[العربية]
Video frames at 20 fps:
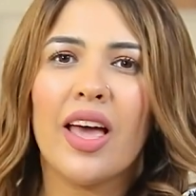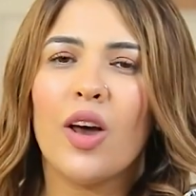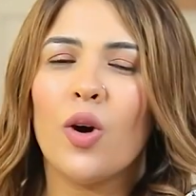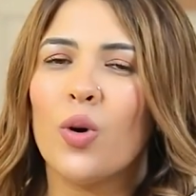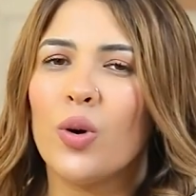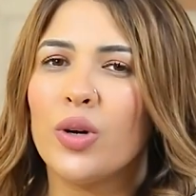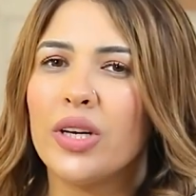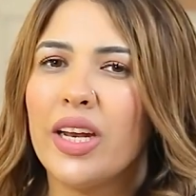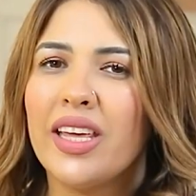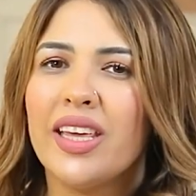
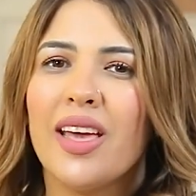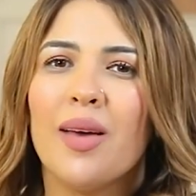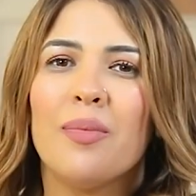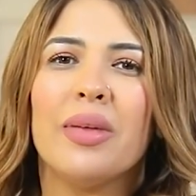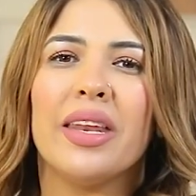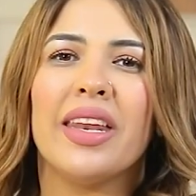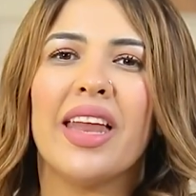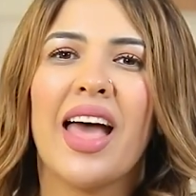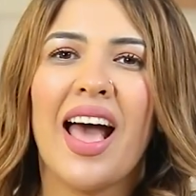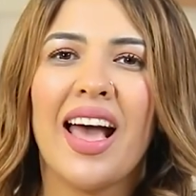أغنية
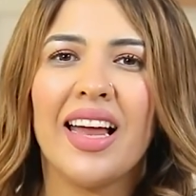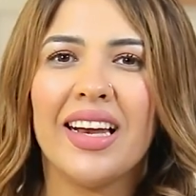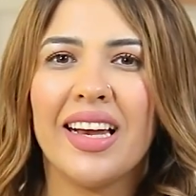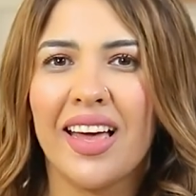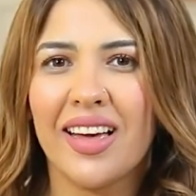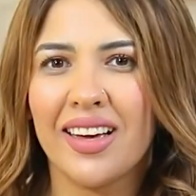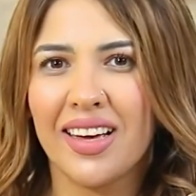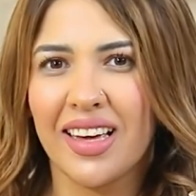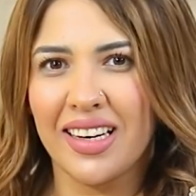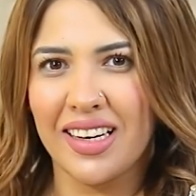من أحلى
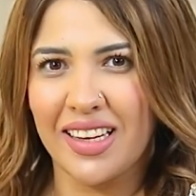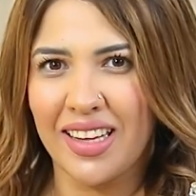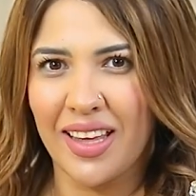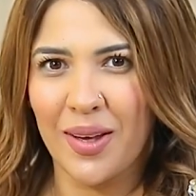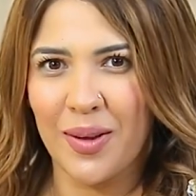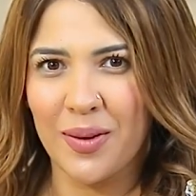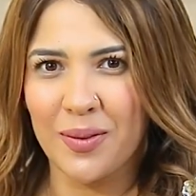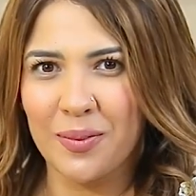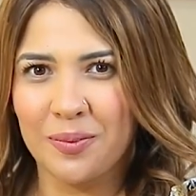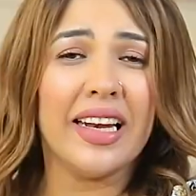
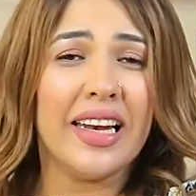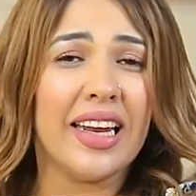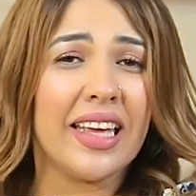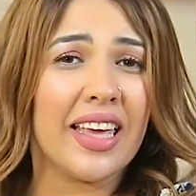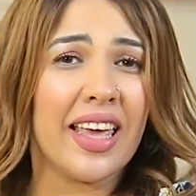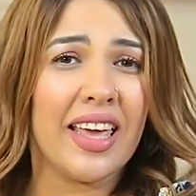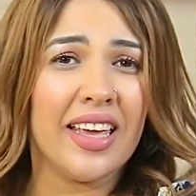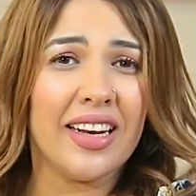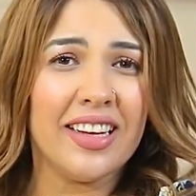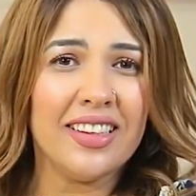أغانيها اللي
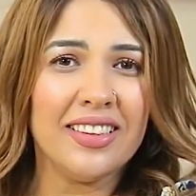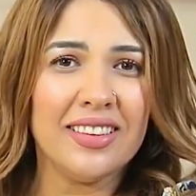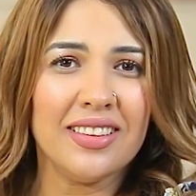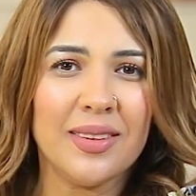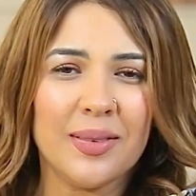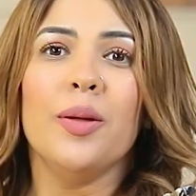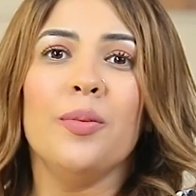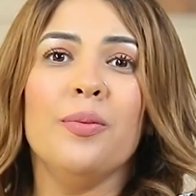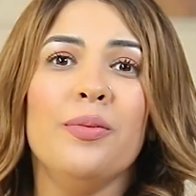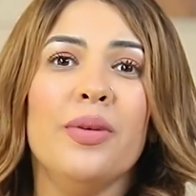كانت
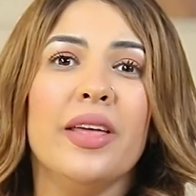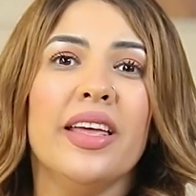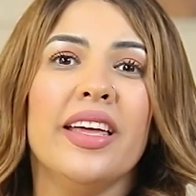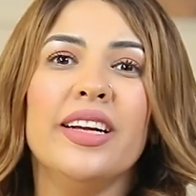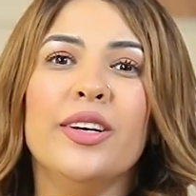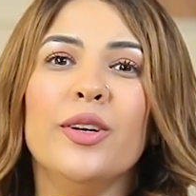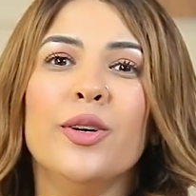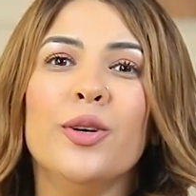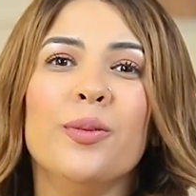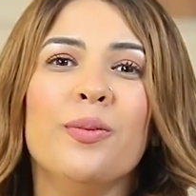
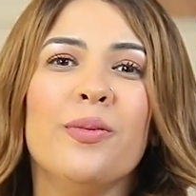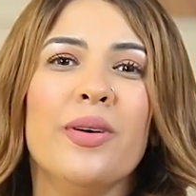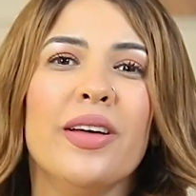بانوا